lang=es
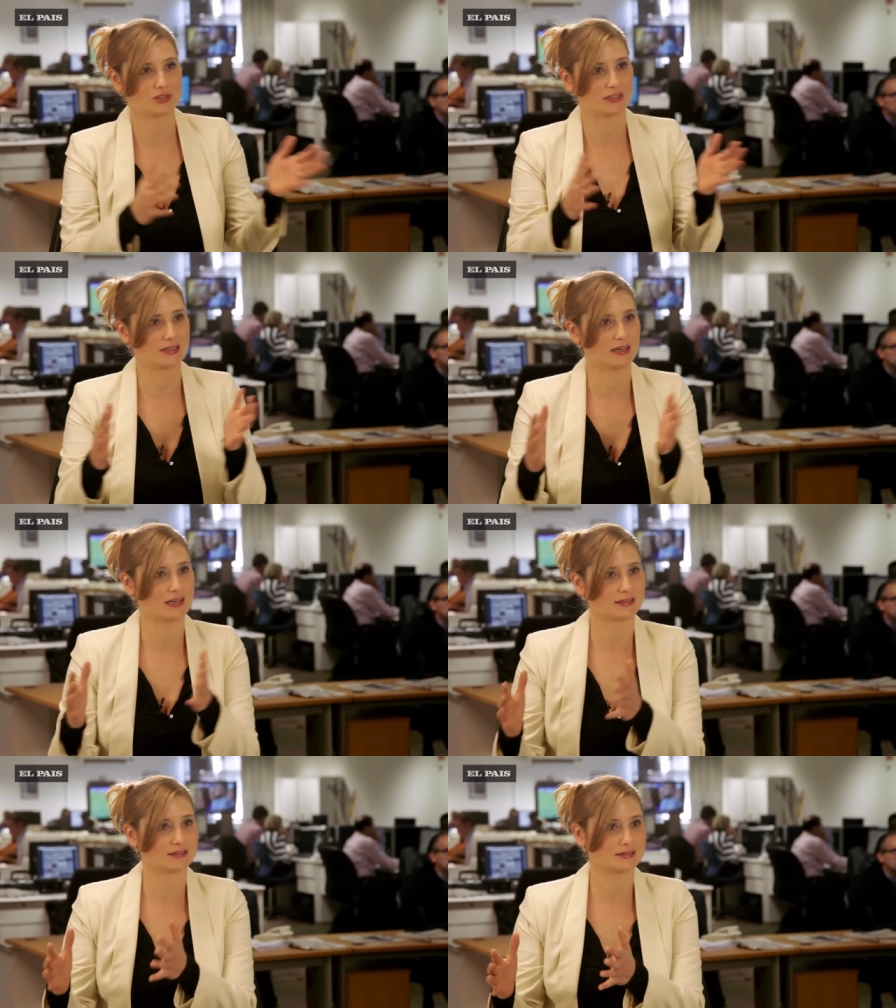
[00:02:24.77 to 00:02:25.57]
hasta
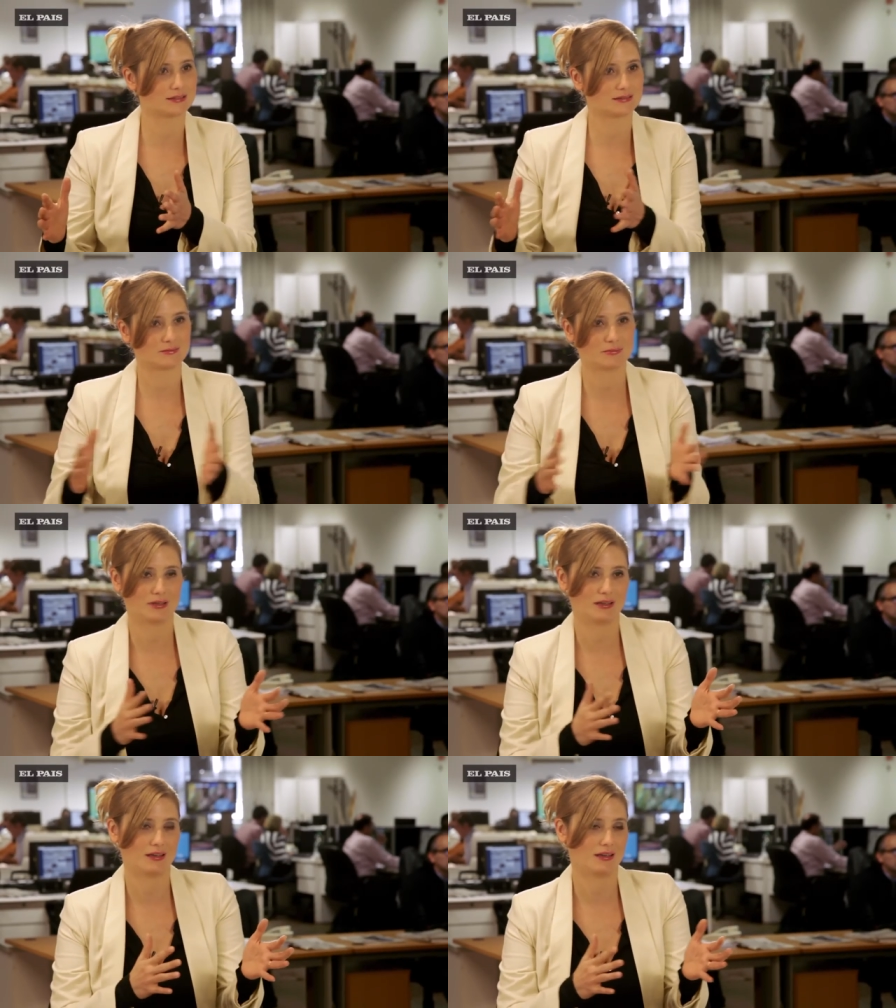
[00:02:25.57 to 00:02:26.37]
las
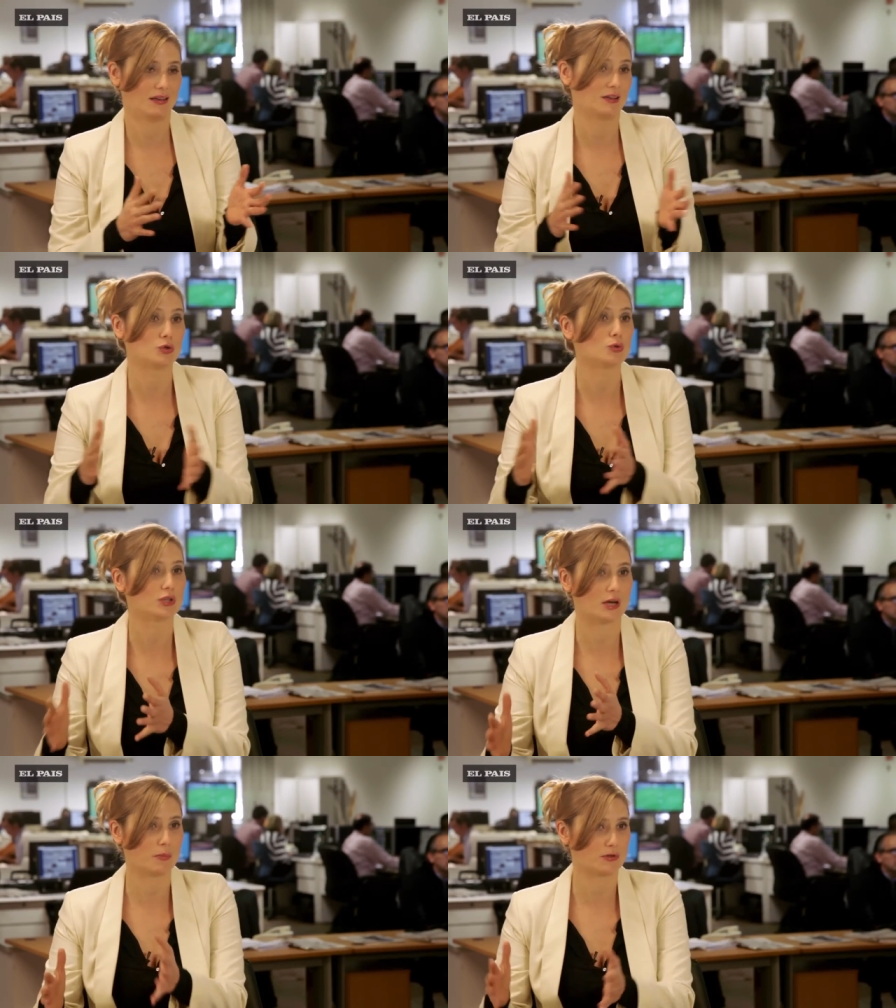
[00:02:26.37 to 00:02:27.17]
eh,
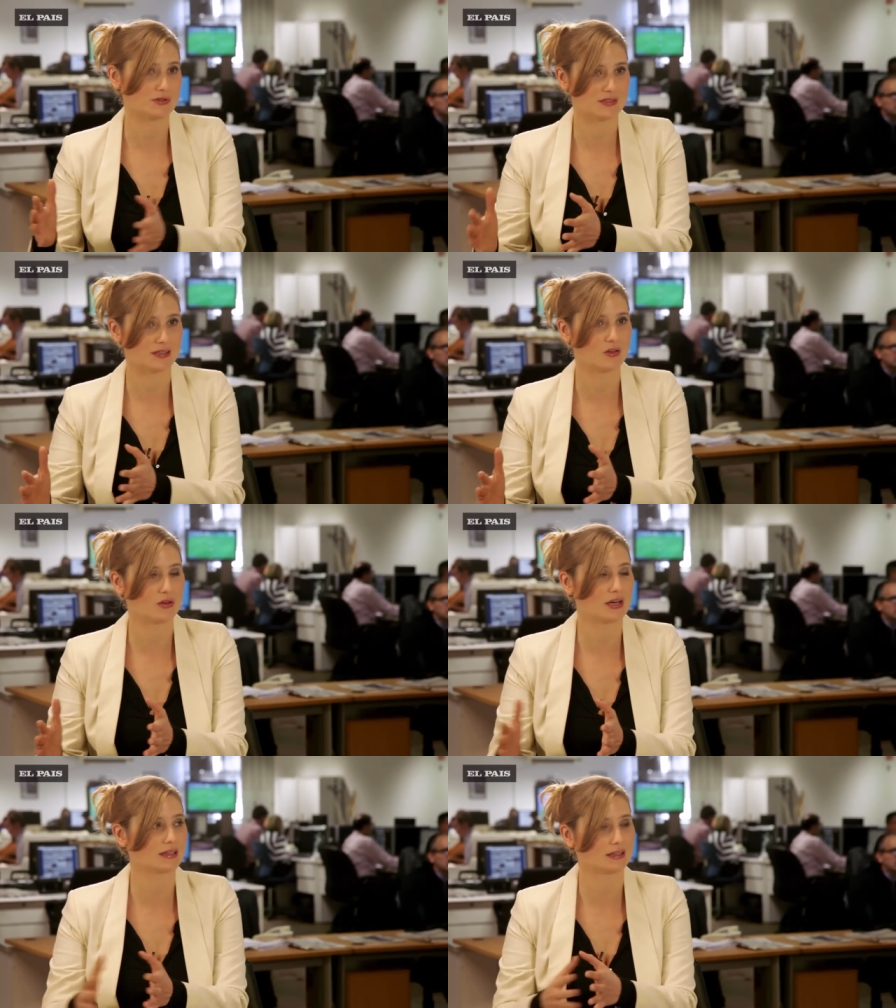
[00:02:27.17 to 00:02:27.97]
industrias
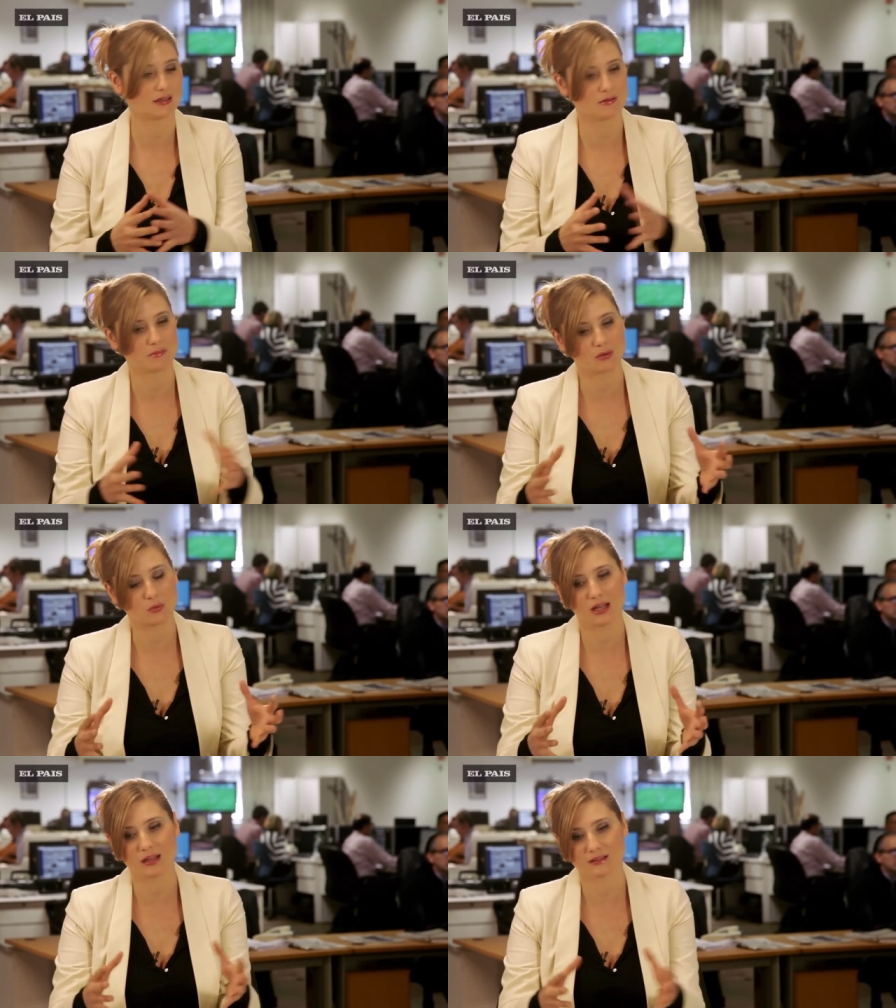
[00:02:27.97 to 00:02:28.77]
procesadoras que estaban
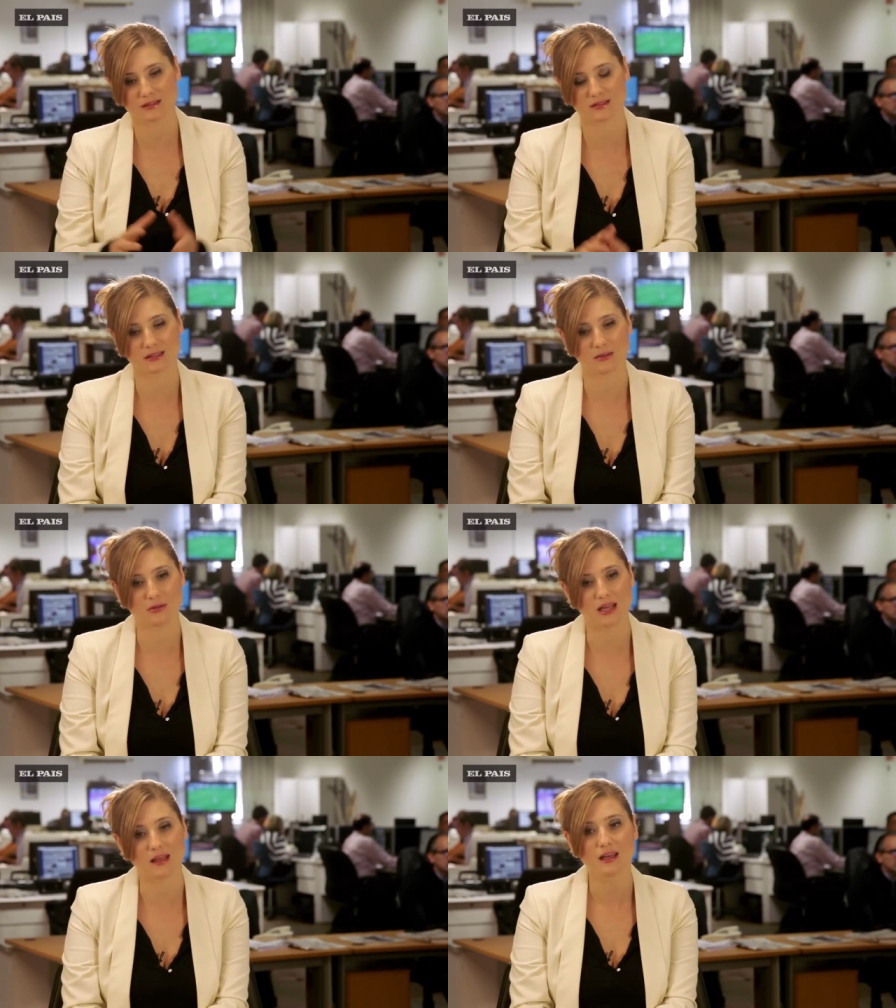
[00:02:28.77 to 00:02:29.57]
vinculadas a esa
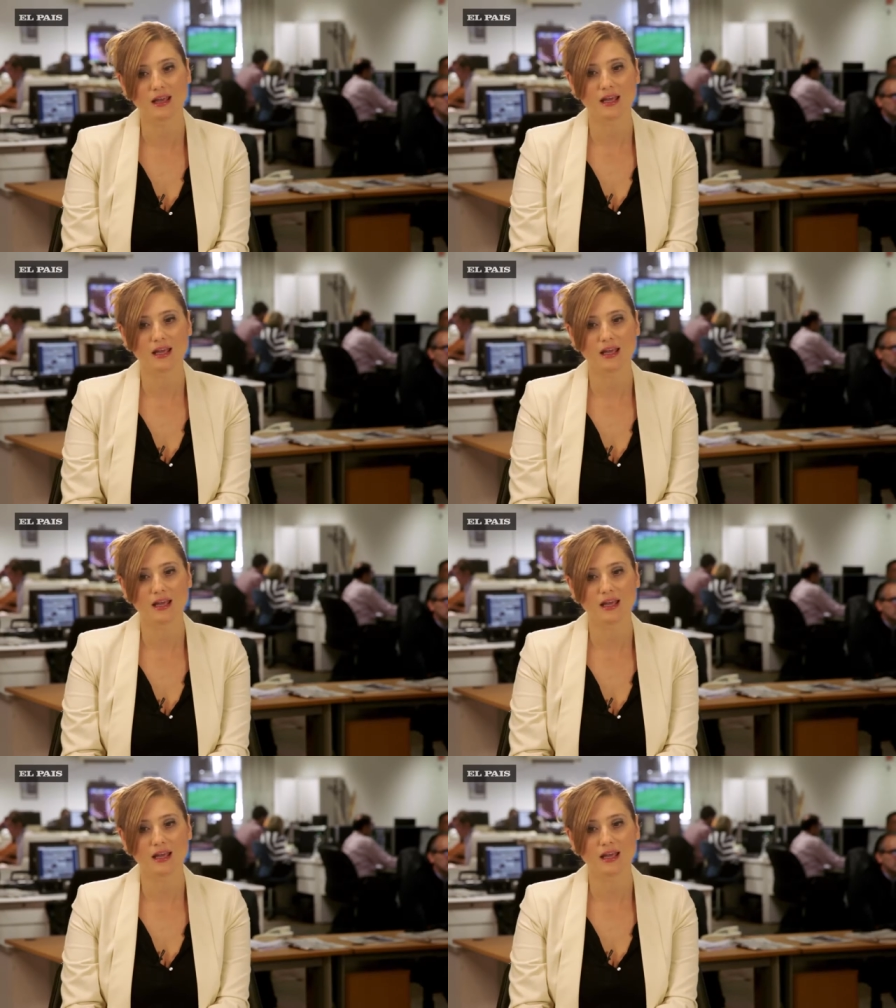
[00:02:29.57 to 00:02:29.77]
actividad